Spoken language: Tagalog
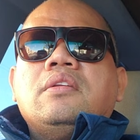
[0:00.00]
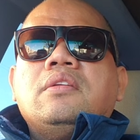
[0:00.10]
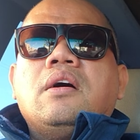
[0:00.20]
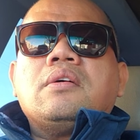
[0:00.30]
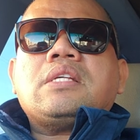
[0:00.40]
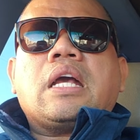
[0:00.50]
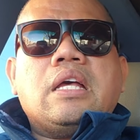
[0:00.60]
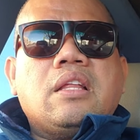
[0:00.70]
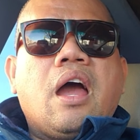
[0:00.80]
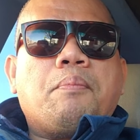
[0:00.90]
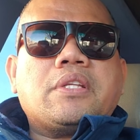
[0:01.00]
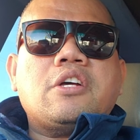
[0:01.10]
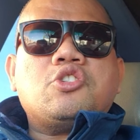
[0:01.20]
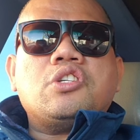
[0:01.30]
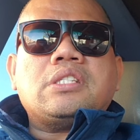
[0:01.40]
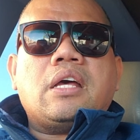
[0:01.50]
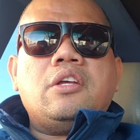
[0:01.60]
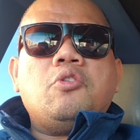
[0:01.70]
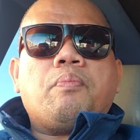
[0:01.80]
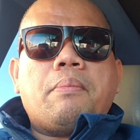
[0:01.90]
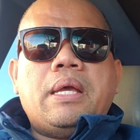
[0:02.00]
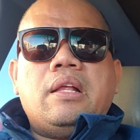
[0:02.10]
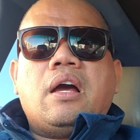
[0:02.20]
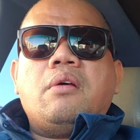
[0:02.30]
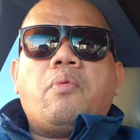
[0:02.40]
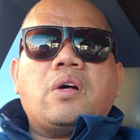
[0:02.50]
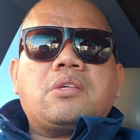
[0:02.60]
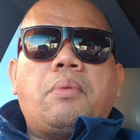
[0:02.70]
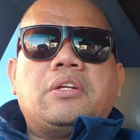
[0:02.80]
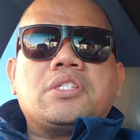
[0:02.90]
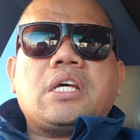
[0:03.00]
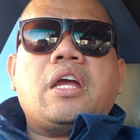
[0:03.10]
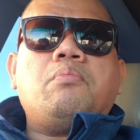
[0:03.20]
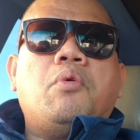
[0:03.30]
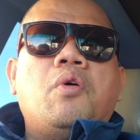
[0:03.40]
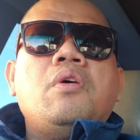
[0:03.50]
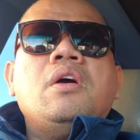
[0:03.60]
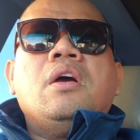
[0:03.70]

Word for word: na sakit na hypertension sa inyong pamilya, halimbawa sa mother side mo,